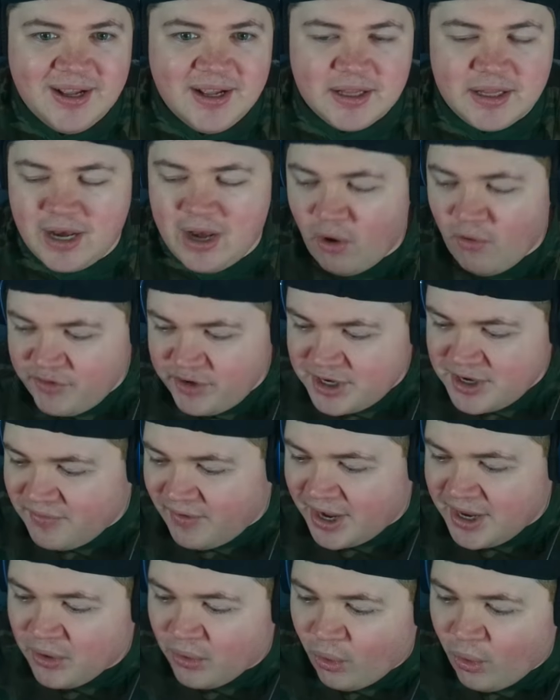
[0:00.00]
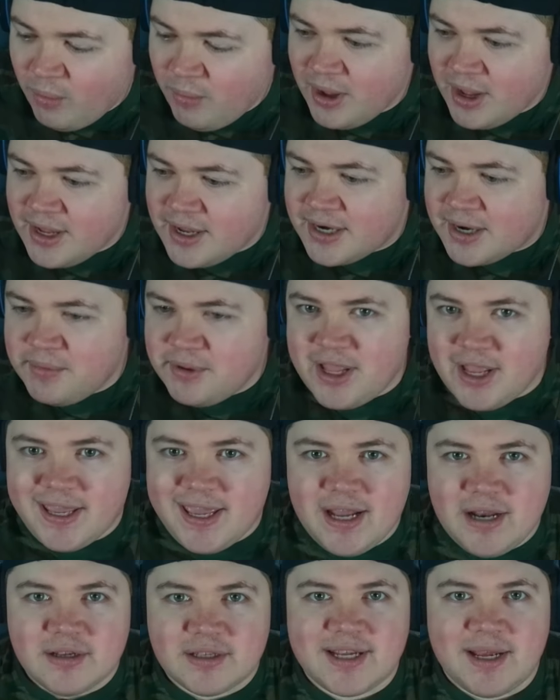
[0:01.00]
Da laufe ich eine Weile rum, damit der
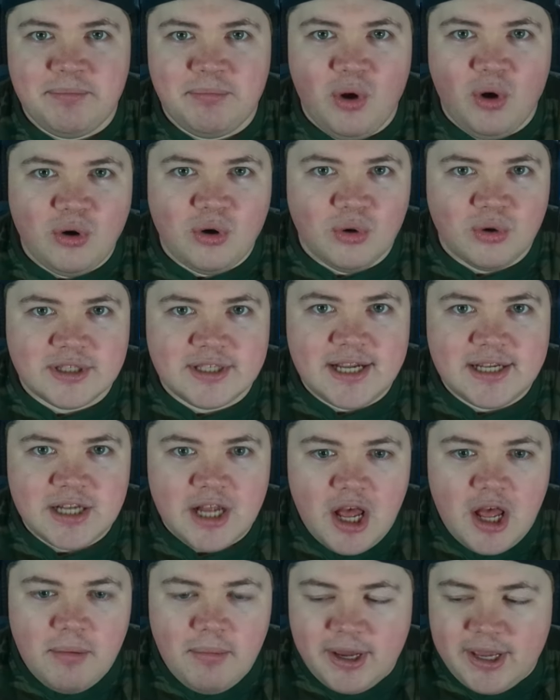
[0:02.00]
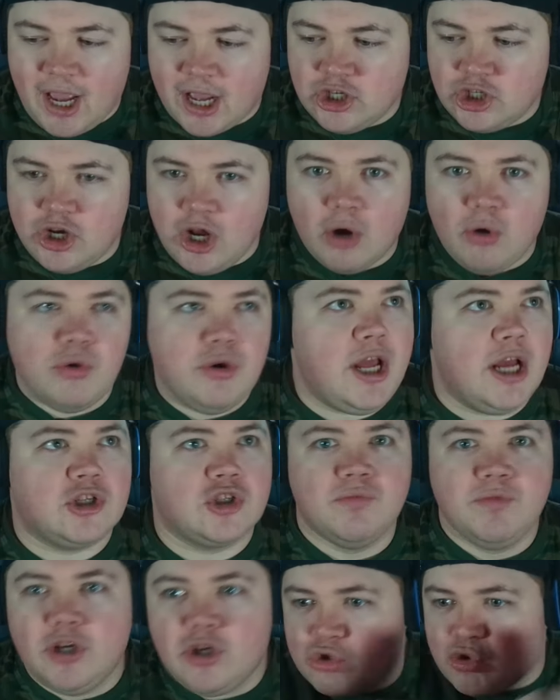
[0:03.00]
Gegner seinen Block loslässt, mache ich einen Schlag und er
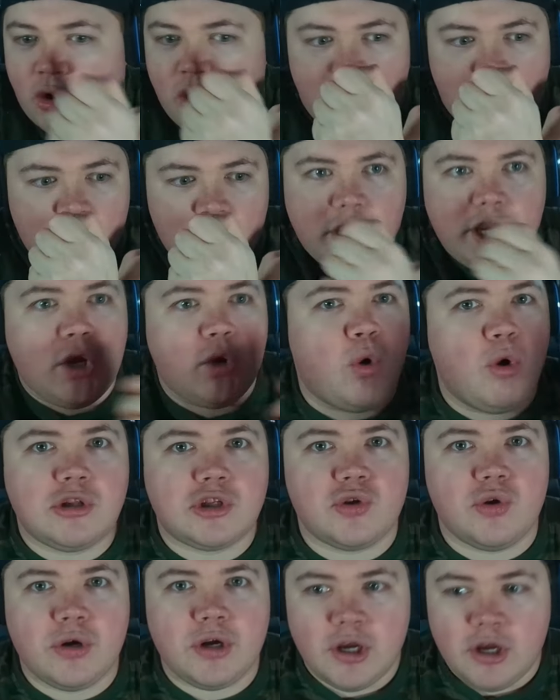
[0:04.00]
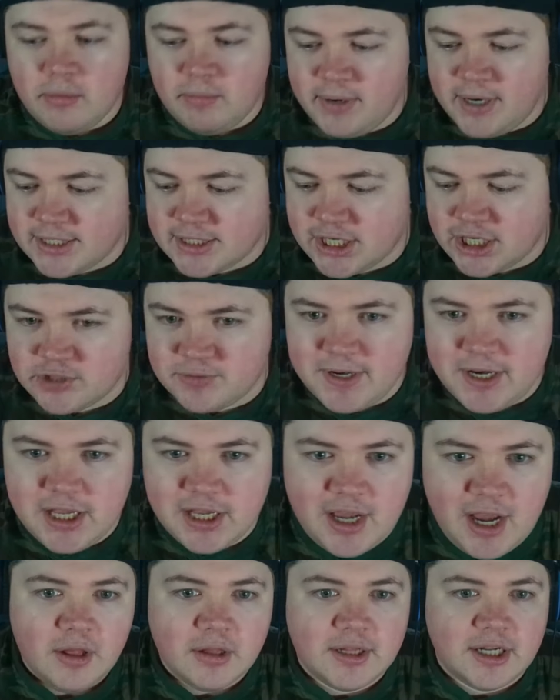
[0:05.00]
schon wieder so, ruckzuck,
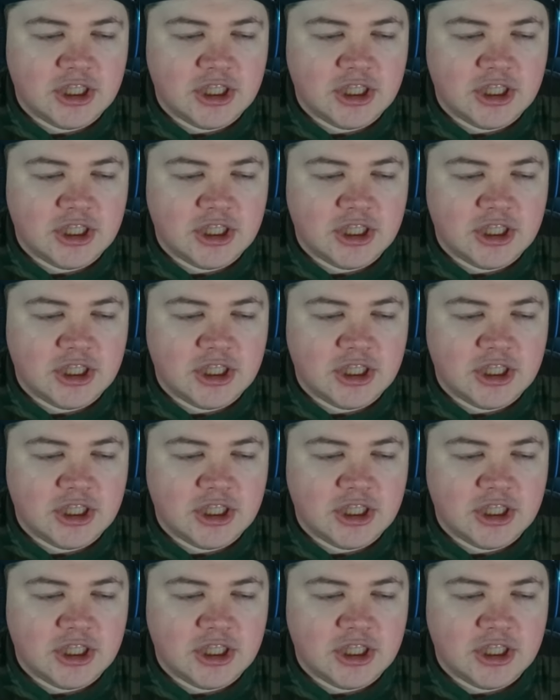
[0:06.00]
Blitzgeschwindigkeit.